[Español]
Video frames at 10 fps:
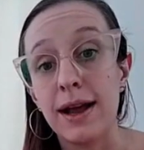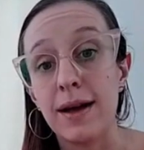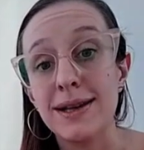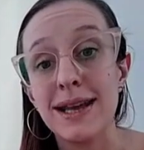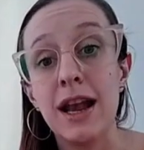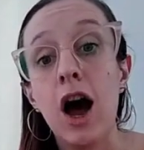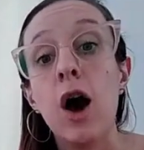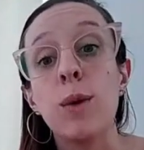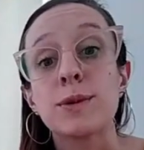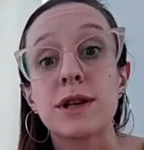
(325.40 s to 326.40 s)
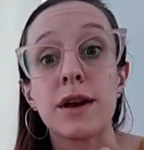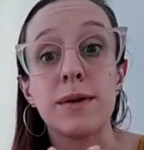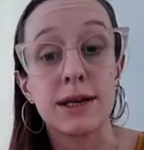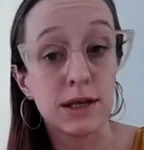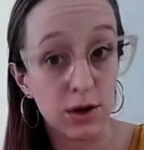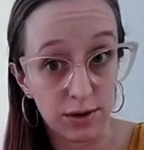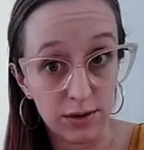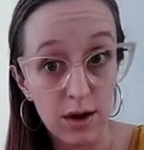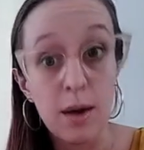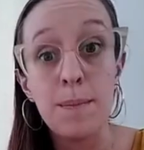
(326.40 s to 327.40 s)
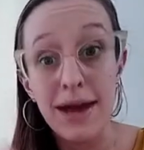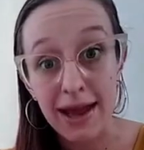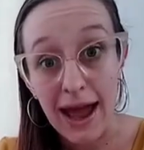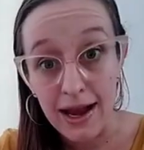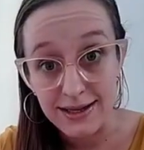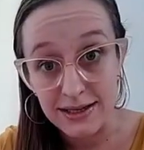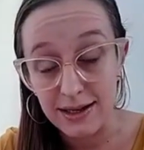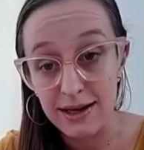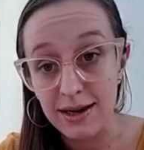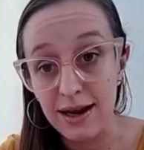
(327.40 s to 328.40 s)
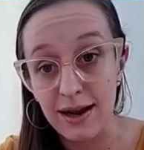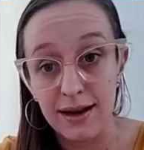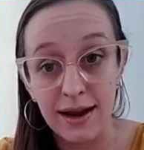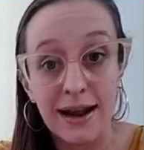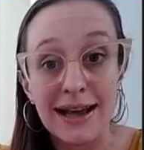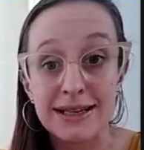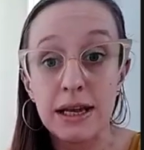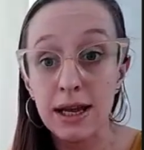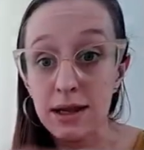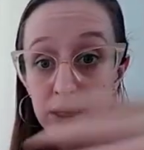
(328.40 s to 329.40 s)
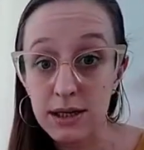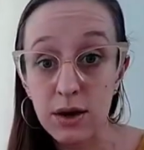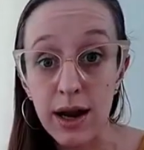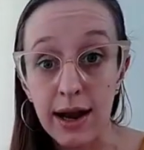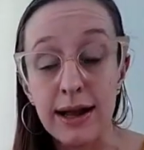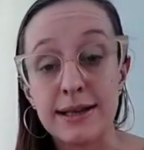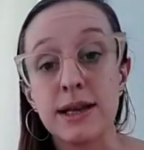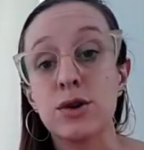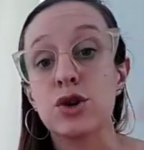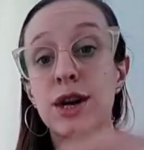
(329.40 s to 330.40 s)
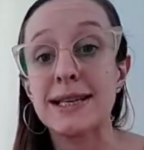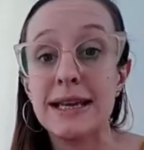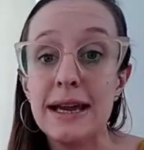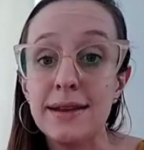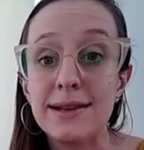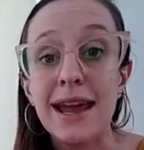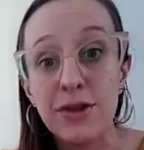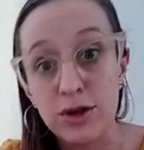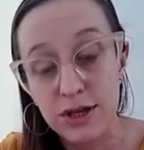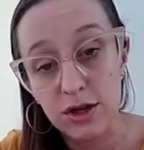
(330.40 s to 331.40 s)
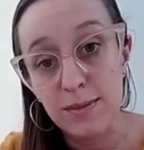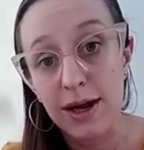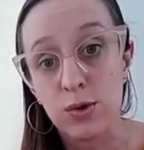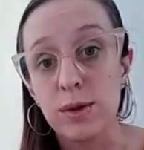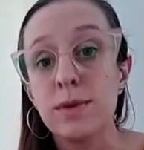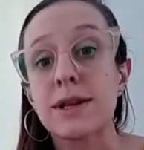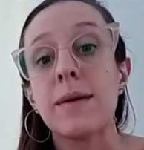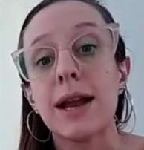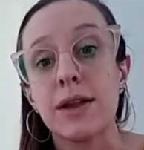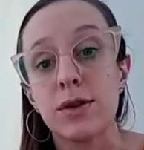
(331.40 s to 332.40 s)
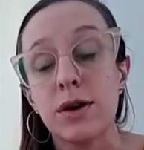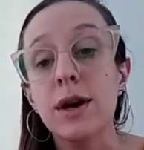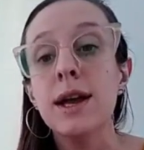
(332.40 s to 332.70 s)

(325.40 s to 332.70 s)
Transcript: cabeza es la observación ver a si tiene en, las siguientes horas, en las 6, 8 horas siguientes, estos síntomas que estuvimos hablando.